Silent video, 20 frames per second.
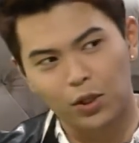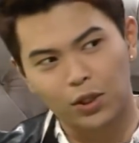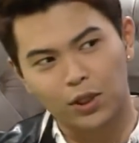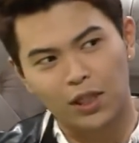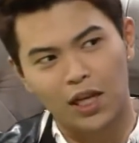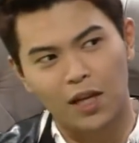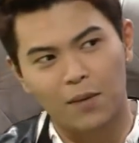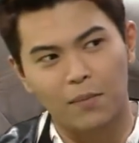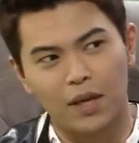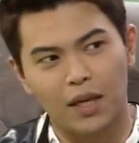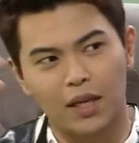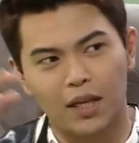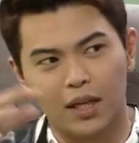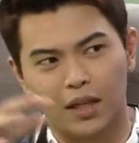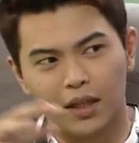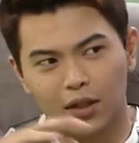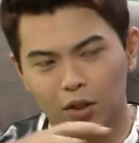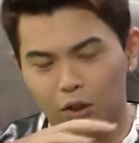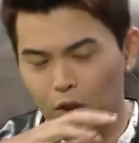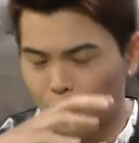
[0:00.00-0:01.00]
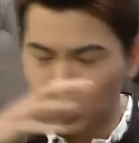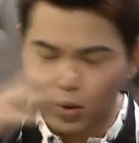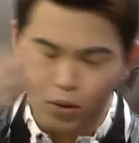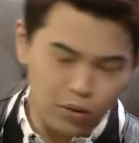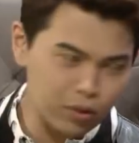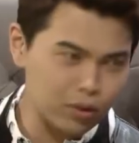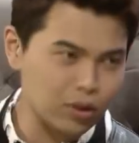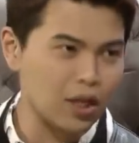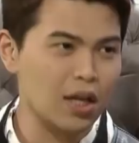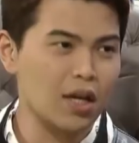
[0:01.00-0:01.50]
yung salamin. And yun,
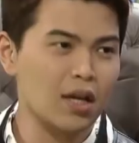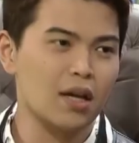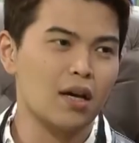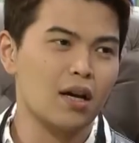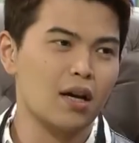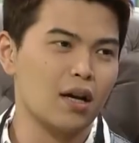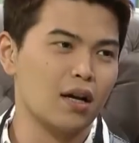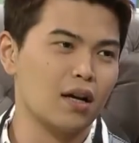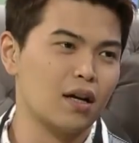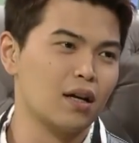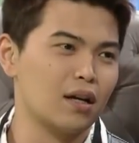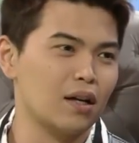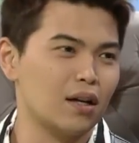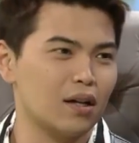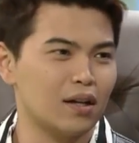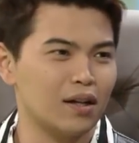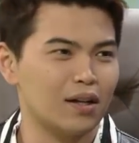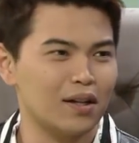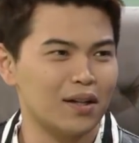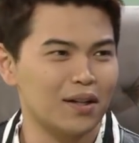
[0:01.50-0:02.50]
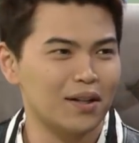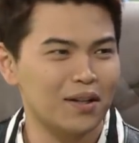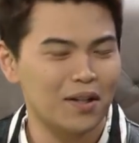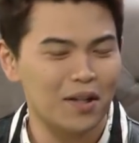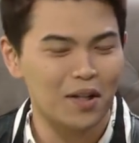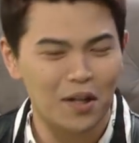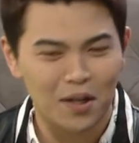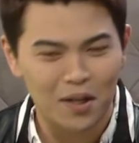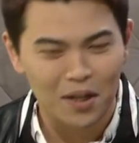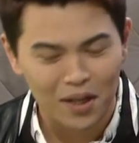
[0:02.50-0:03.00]
uh,
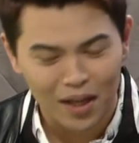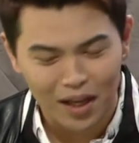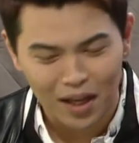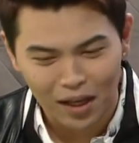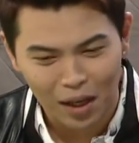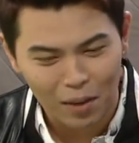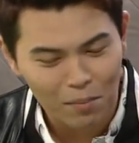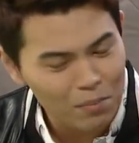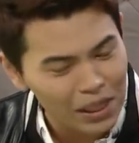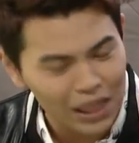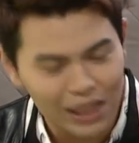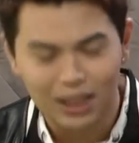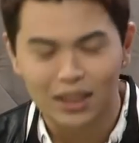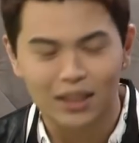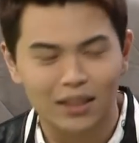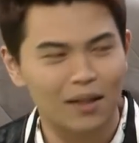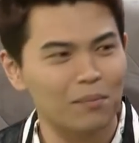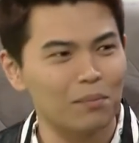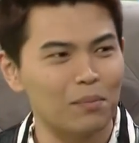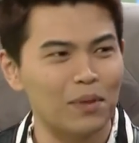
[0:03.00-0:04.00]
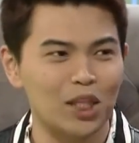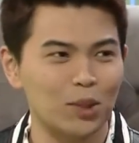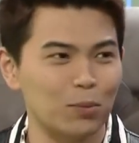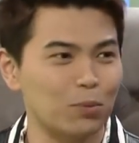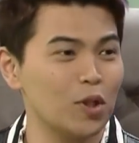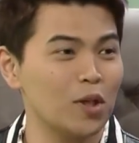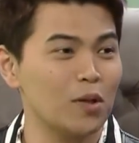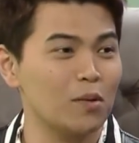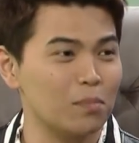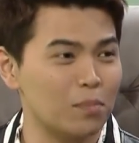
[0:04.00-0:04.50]
ang bilis, ang bilis
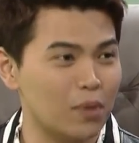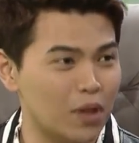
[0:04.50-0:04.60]
Did you lose